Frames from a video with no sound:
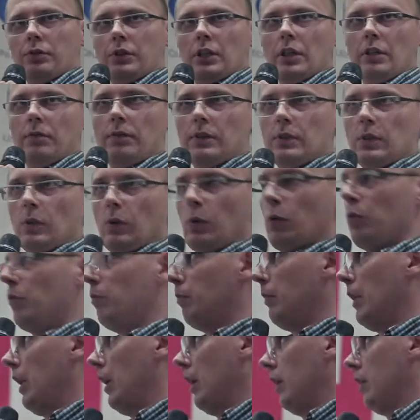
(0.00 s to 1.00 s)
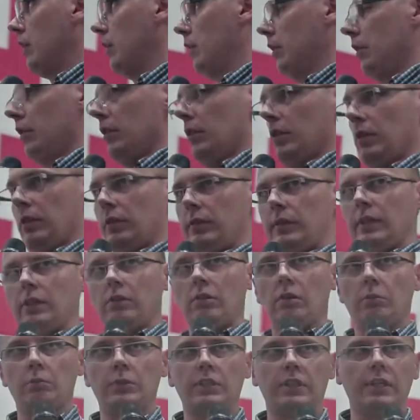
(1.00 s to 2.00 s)
telewizorów ma y,
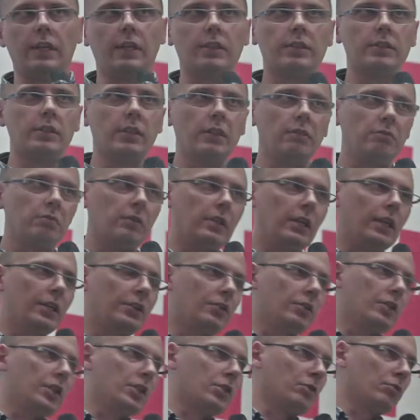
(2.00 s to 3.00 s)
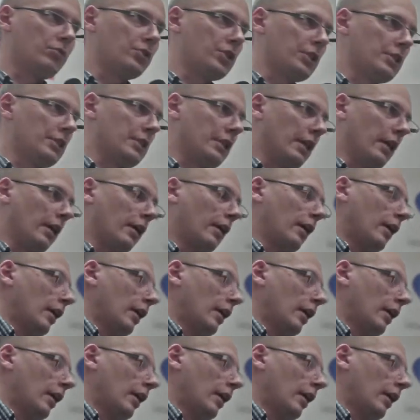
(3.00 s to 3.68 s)
taką aplikację, ale to nie są wszystkie.